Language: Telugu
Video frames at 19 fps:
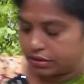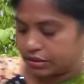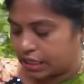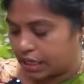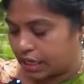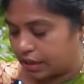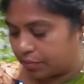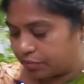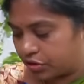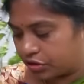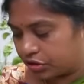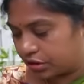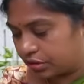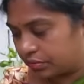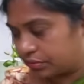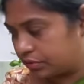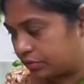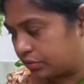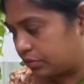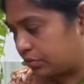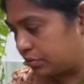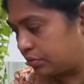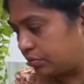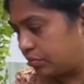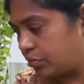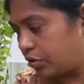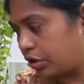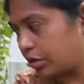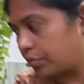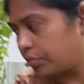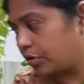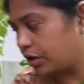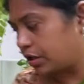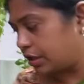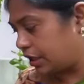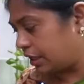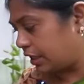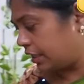చా మొత్తము మొక్క మొక్క